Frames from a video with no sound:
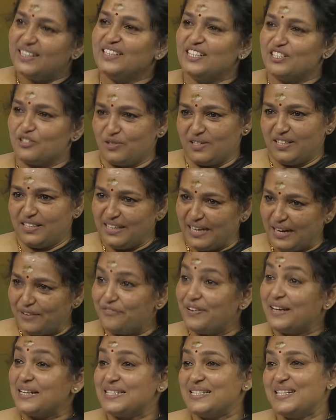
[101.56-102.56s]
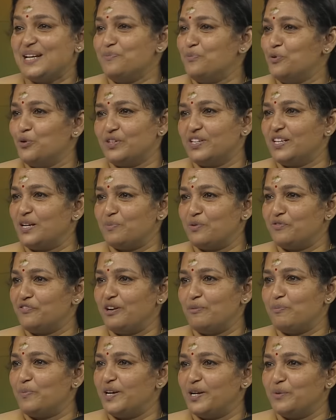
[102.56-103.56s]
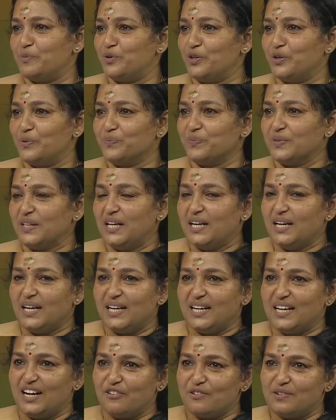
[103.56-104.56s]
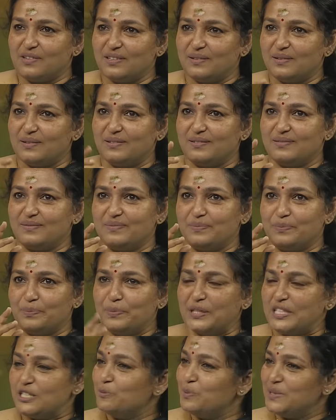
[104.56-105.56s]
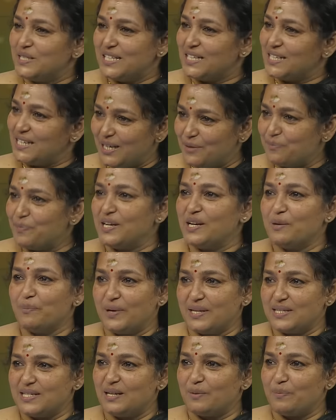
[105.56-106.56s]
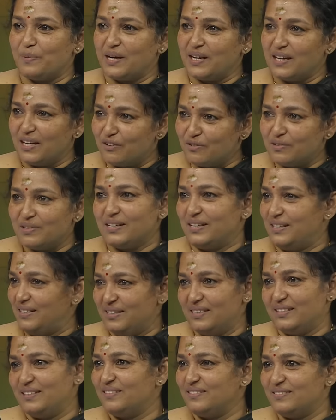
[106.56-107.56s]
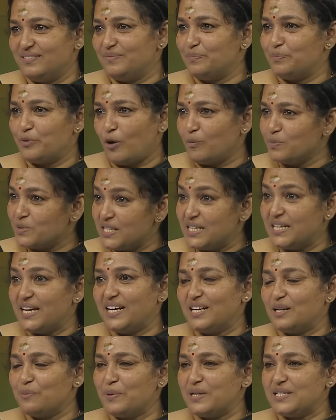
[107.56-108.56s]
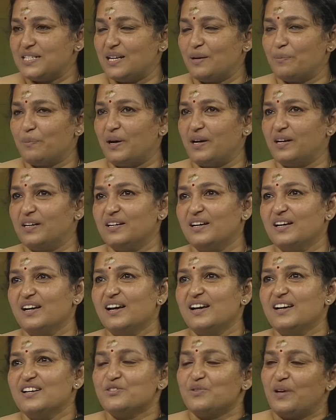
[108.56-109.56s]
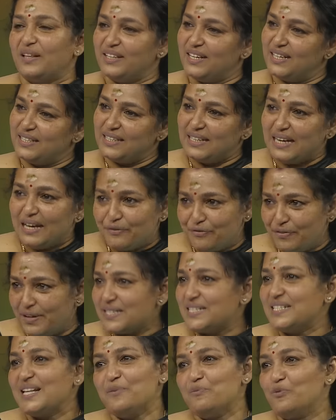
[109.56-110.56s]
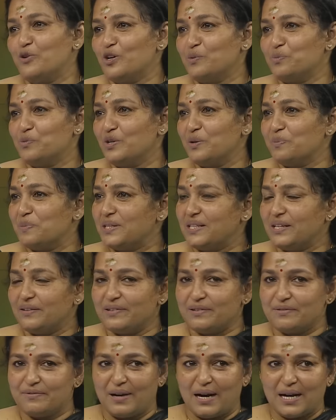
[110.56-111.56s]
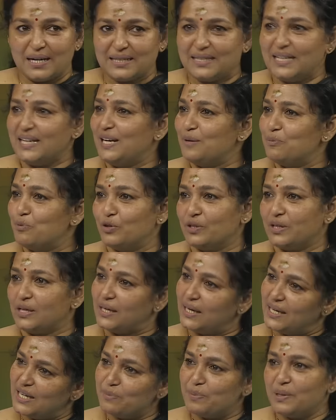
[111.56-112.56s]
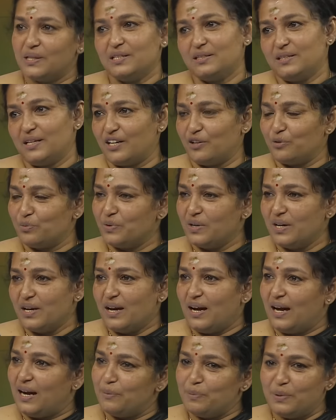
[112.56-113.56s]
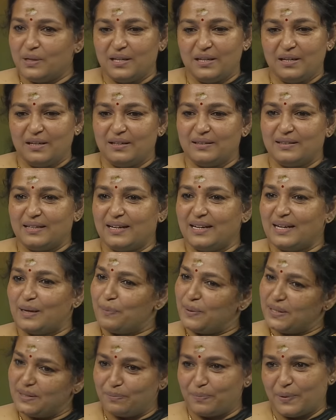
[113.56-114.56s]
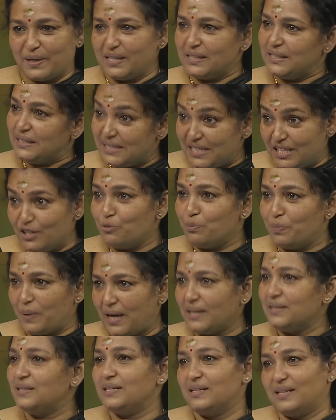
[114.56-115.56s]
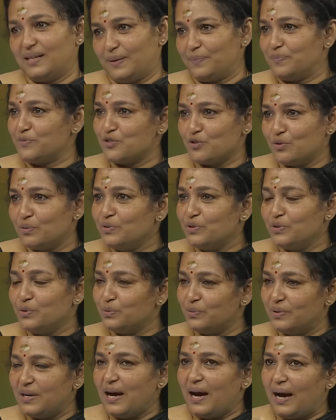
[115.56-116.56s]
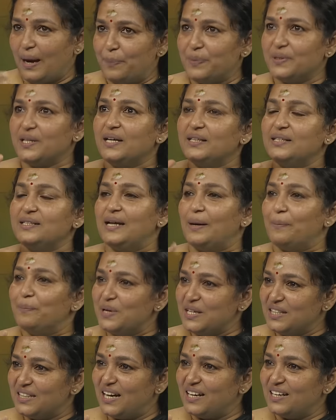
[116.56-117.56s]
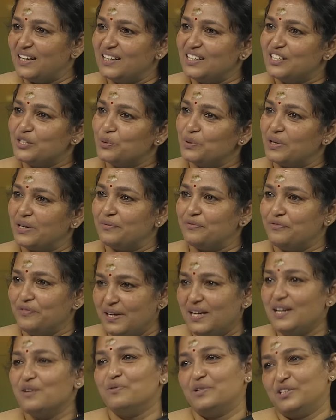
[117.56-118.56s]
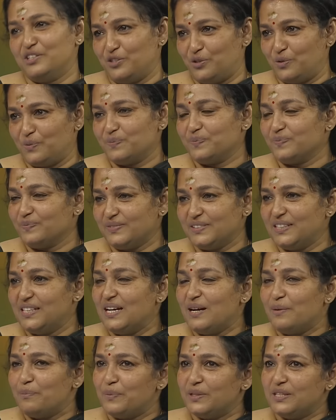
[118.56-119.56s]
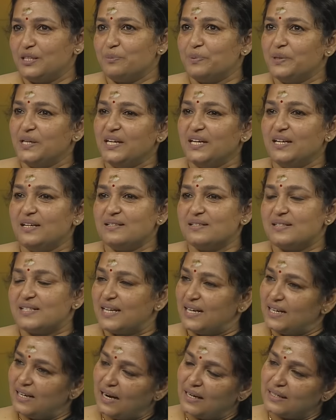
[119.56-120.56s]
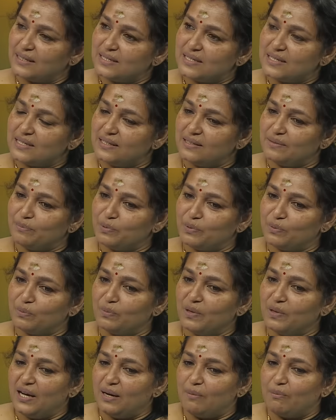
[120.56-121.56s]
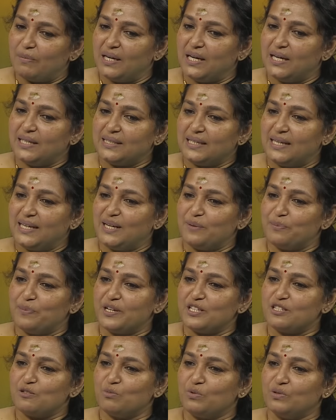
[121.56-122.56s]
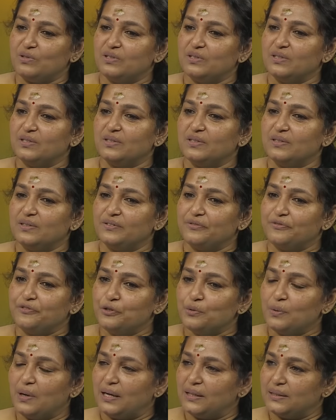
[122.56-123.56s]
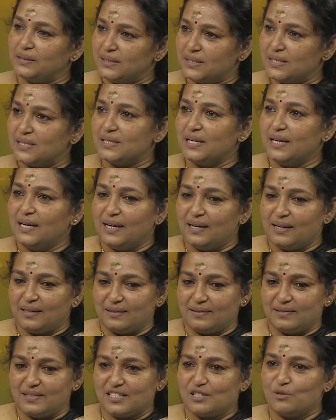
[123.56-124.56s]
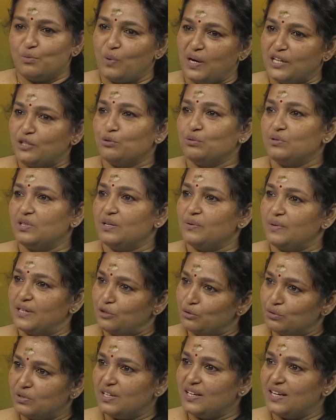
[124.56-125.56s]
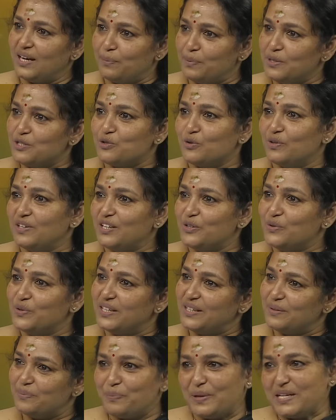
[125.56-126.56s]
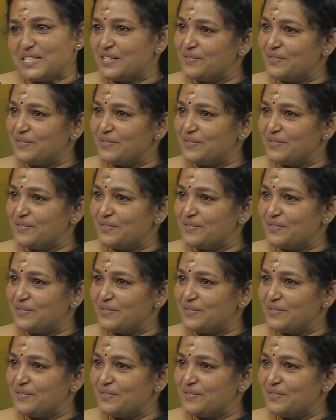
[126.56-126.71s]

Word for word: தான் நான் சொல்கிறேன் இந்த எஃபெக்ட்ஸ் தான் போட்டு நம்ம ஃபில் பண்ண முடியும் ஓகே ஏன்னா அவங்க விட்டு பிட்டாக கட் பண்ணி பேசியிருப்பாங்க அவங்களுக்கு அந்த ப்ராம்ப்டிங் கேட்டு பேசியிருப்பாங்க ஸோ அந்த இடத்துல இல்லை எஃபெக்ட்ஸ் தான் போட முடியுமே தவிர வார்த்தைகள் போட்டால் கண்டிப்பாக அது தெரியும் அப்படி தெரிகிற ப படங்கள் நீங்களும் பார்த்துருக்கலாம் ஸோ யூ அப்போ தான் அது டப்பிங் தானான்ற ஒரு ஃபீல் வந்துடும் மற்றபடி சில ஆர்டிஸ்ட்டு இப்போ மலையாளத்துலலாம் பேசும்போது ஃபியூ ஆர்டிஸ்ட் ஜஸ்ட் ஒன் டூ த்ரீ ஒன் டூ த்ரீ அப்படி சொல்லி கூட பேச